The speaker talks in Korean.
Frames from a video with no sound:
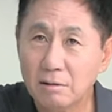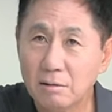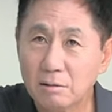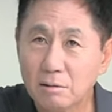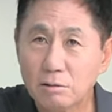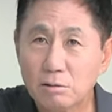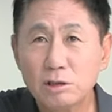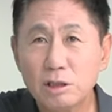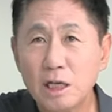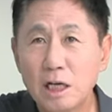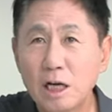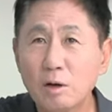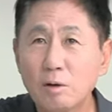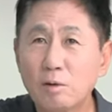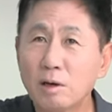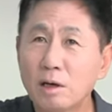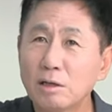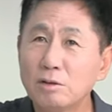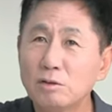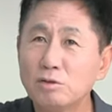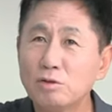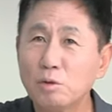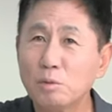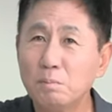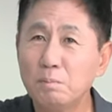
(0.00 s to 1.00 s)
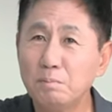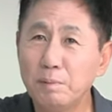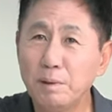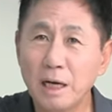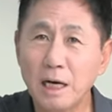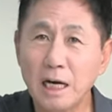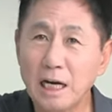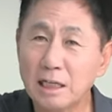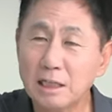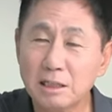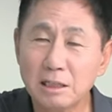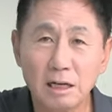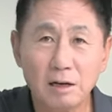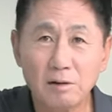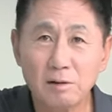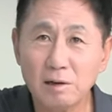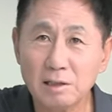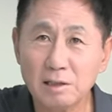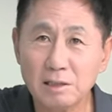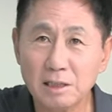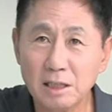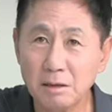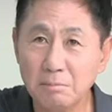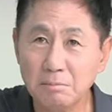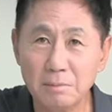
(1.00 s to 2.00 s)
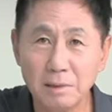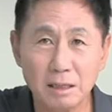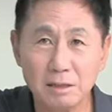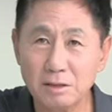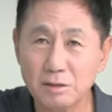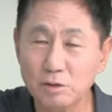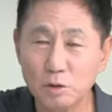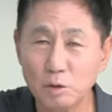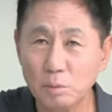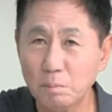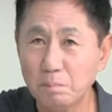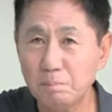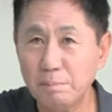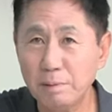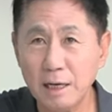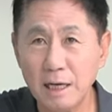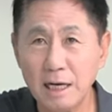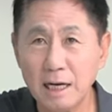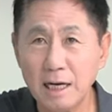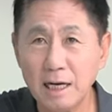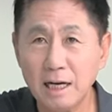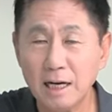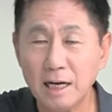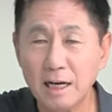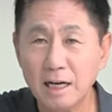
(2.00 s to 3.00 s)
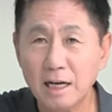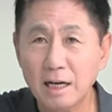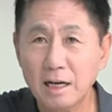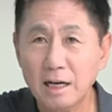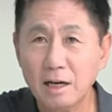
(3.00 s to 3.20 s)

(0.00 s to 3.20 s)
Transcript: 그 세관은 좀 빼. 세관이란 말은 좀 빼.